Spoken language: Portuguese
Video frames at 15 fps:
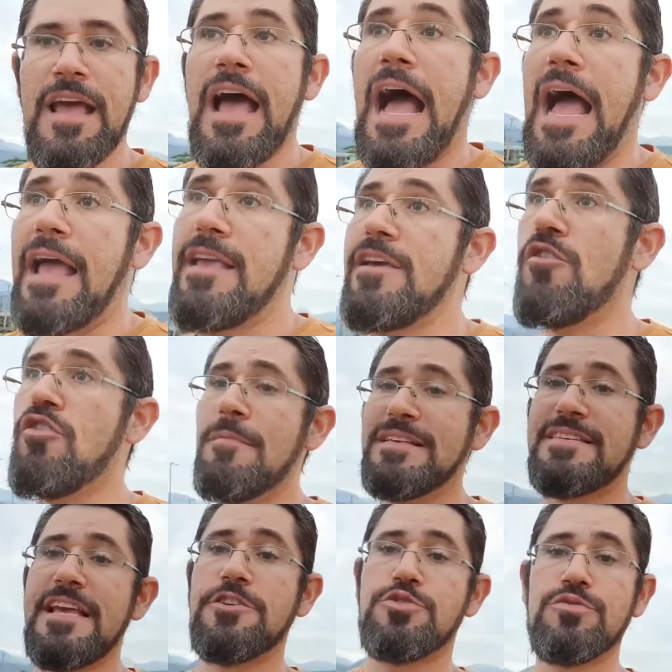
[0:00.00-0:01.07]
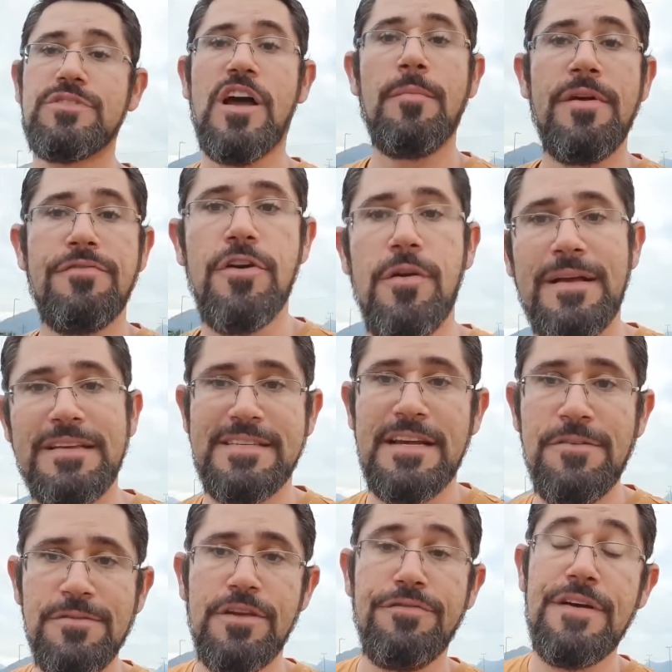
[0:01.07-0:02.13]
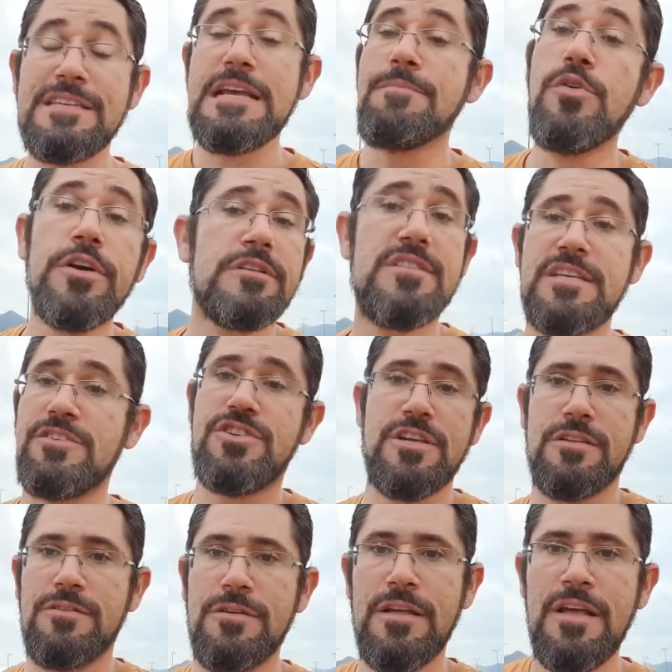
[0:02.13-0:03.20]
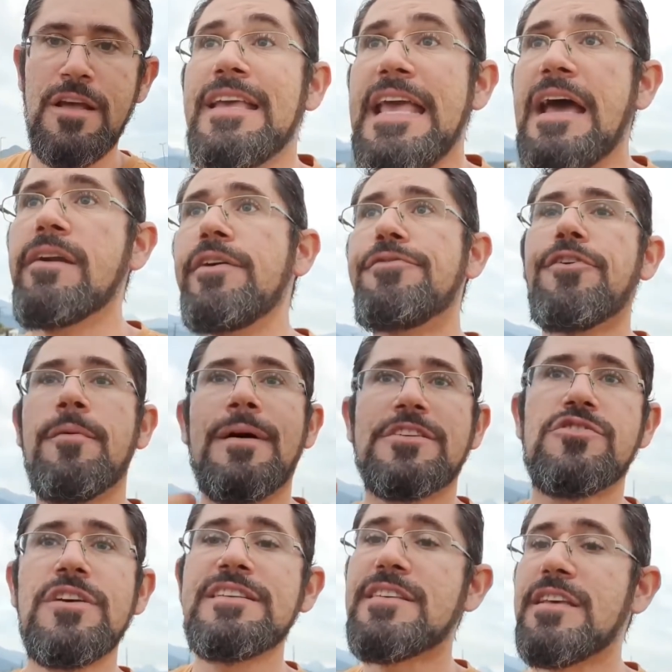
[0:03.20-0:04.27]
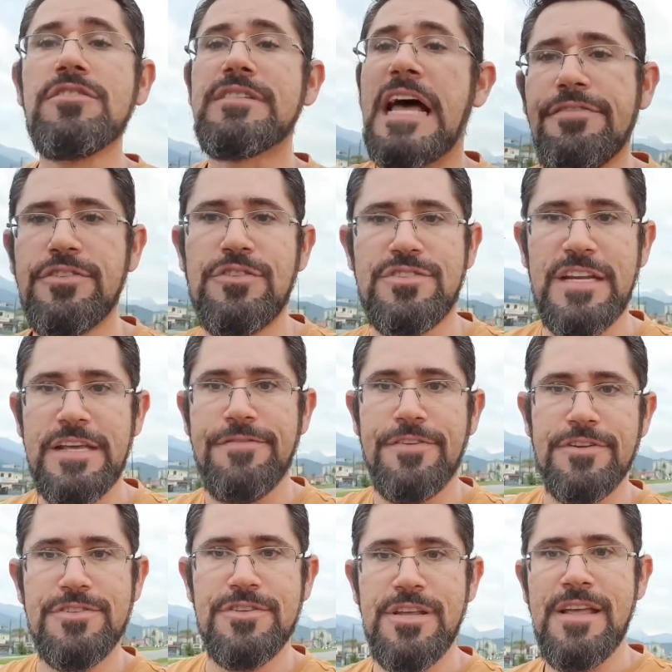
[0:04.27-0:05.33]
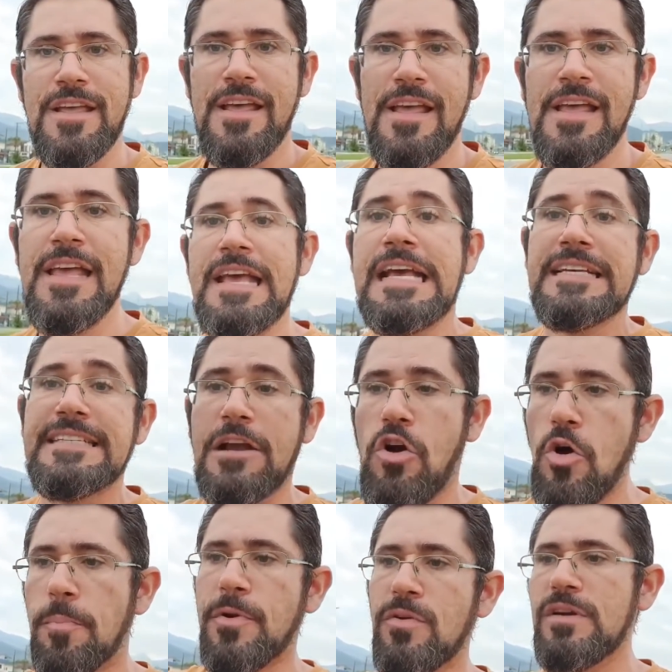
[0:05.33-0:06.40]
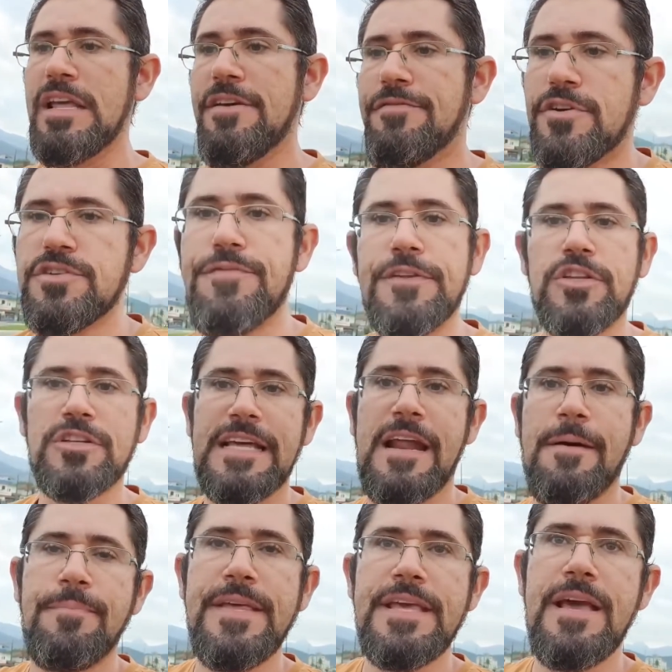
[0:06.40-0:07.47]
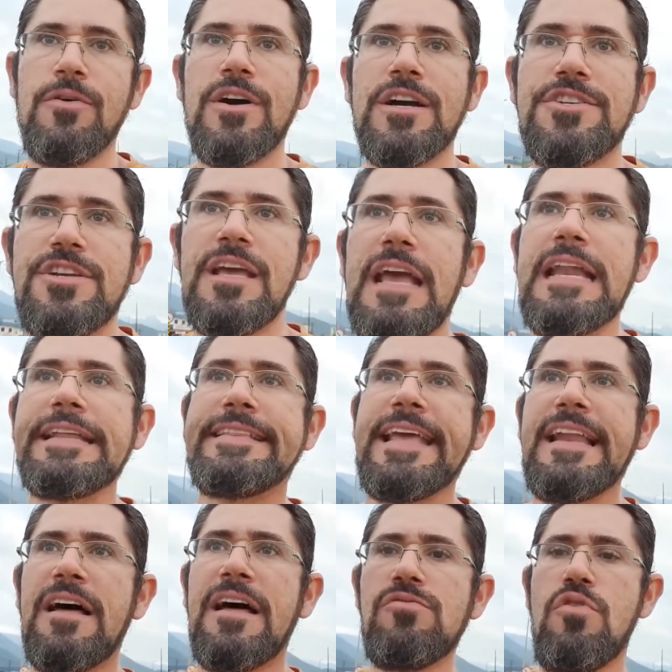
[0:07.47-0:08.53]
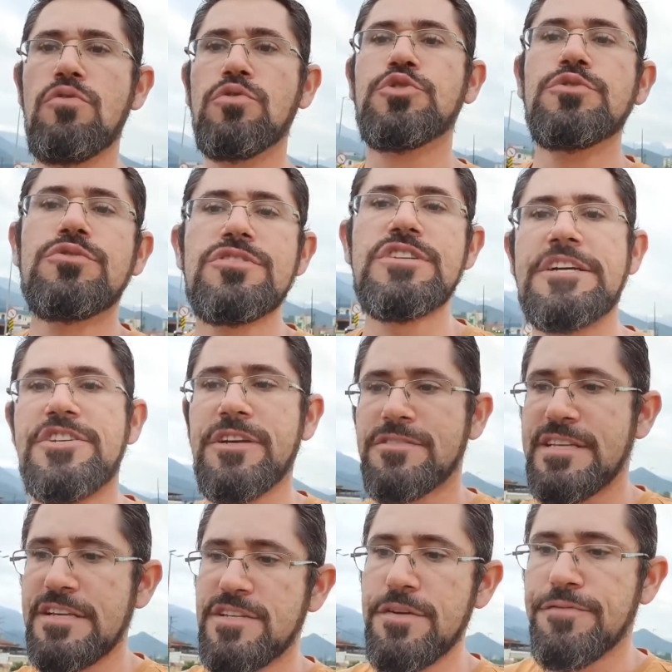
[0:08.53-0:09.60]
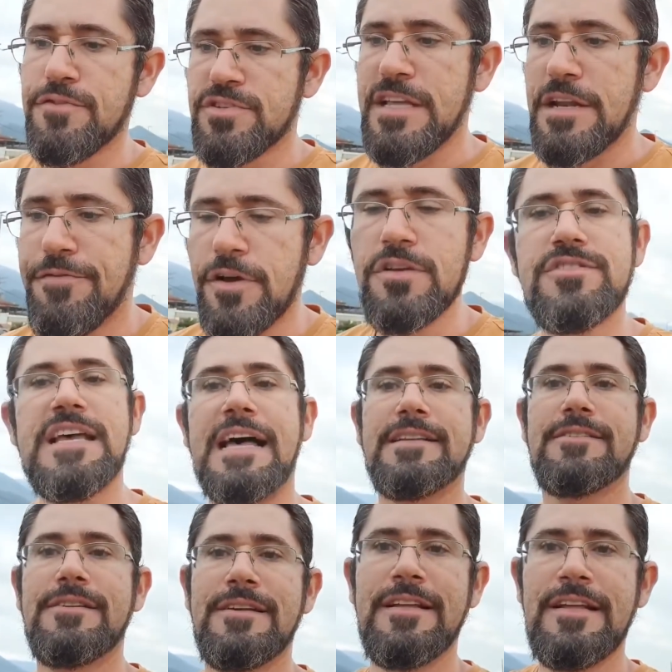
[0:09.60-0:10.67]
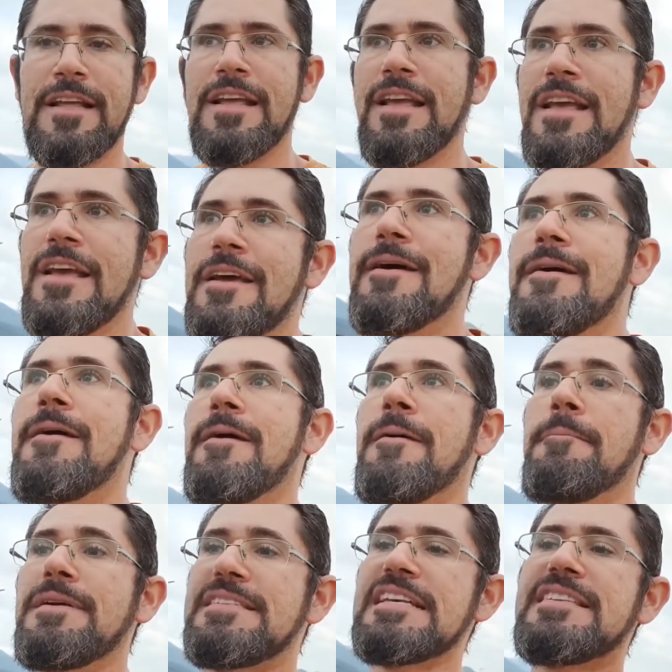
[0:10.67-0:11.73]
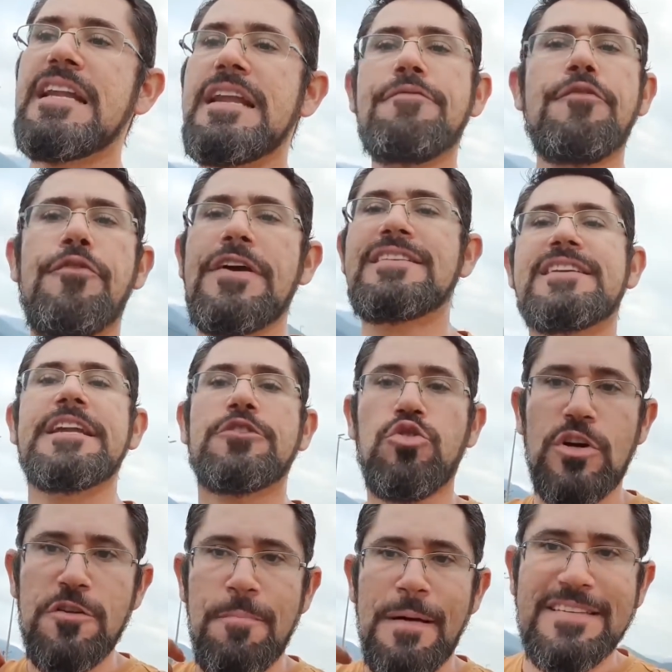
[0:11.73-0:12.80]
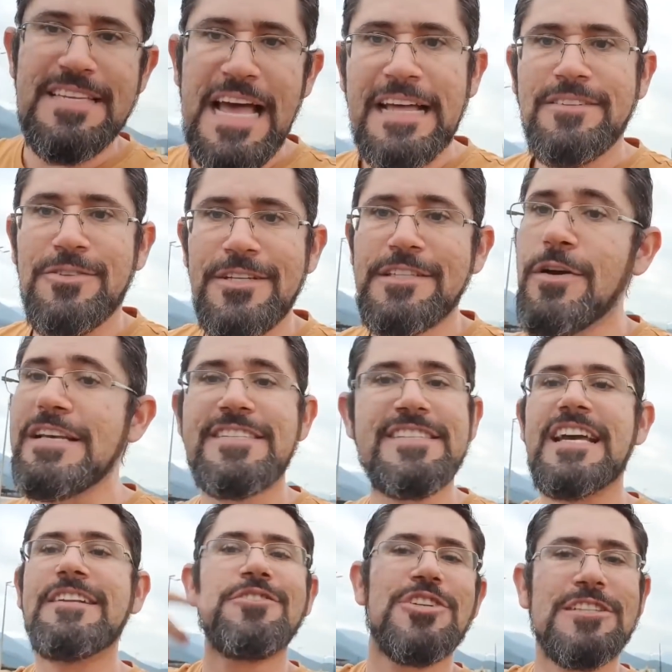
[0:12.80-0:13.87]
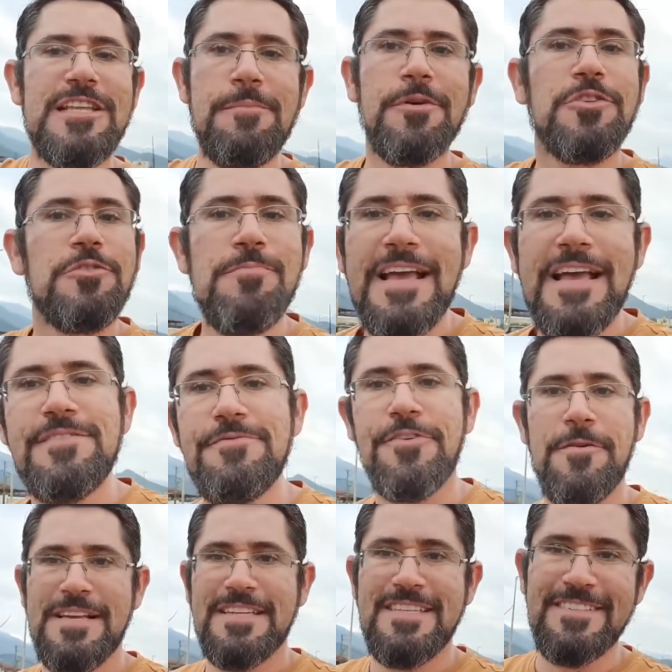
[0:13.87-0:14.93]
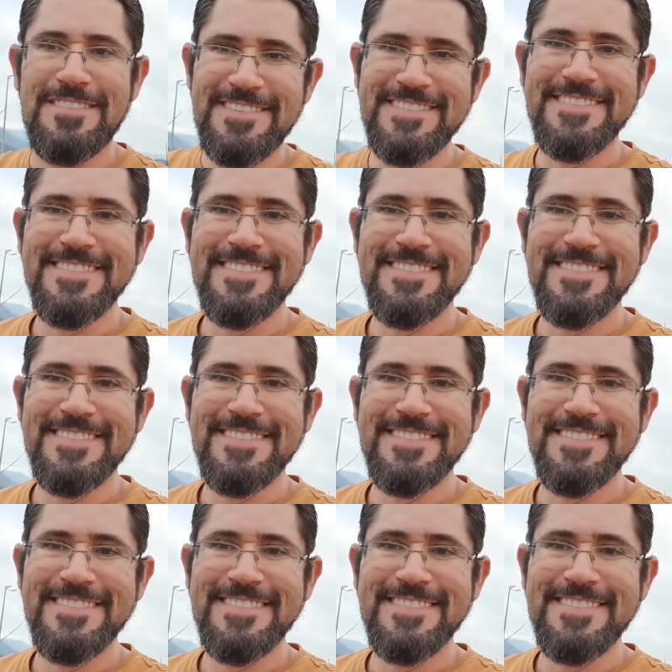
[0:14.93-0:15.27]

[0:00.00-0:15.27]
Aí eu comecei a juntar uma informação que fazia muito sentido. E eram informações que não estavam nos livros. Você compra um livro de fitoterapia hoje, ele tem lá um conjunto de artigos científicos que ele foi usado. Mas esse livro foi escrito ano passado, então esse ano já tem muito mais informação.